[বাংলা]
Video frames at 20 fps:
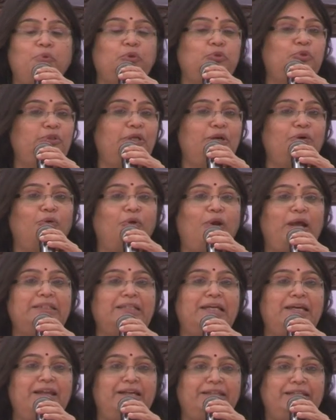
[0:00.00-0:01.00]
প্রশ্নটা করা
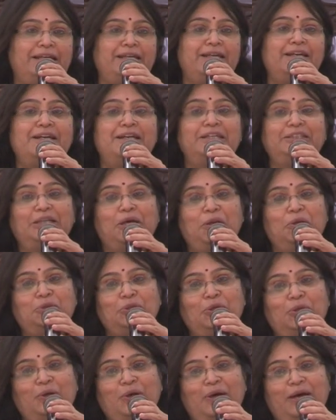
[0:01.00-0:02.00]
যায় না যে শারদ
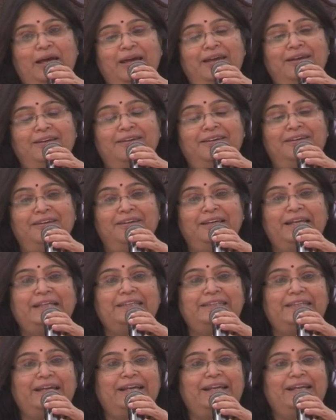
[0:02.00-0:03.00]
সংখ্যায়
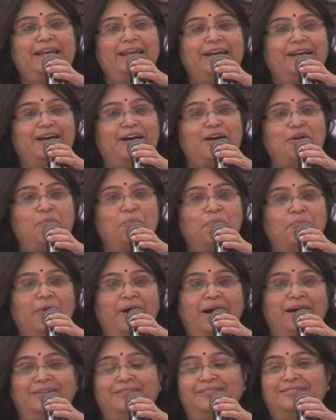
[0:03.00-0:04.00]
লিখতে গেলে লেখার
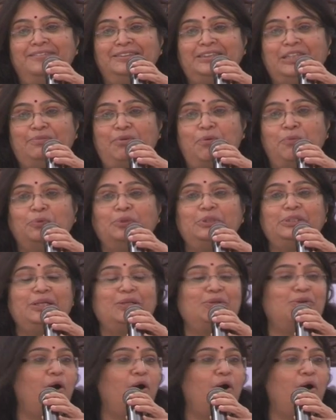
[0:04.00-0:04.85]
মান সেভাবে উত্তীর্ণ